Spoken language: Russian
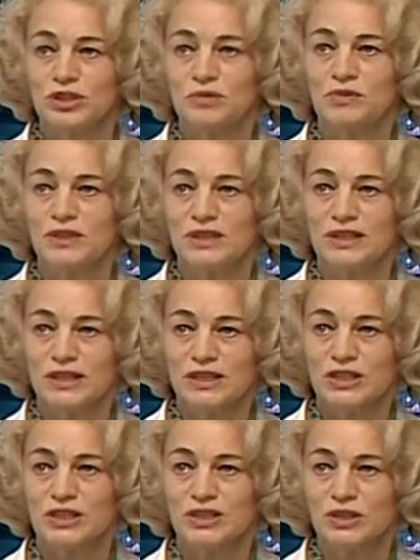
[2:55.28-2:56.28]
учебники,
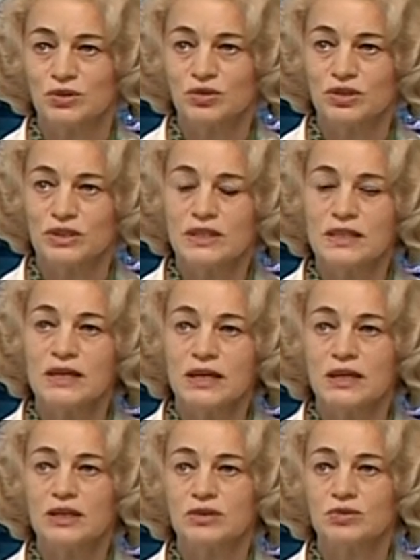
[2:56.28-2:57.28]
конечно, не нужны.
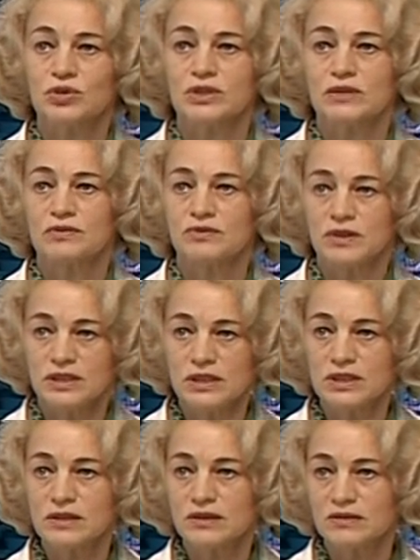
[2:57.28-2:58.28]
Их нужно
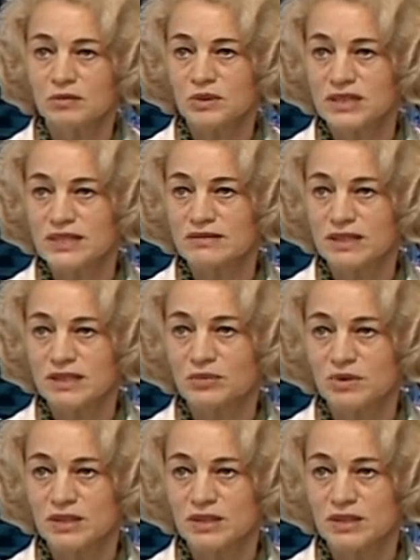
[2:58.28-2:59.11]
вводить в образовательное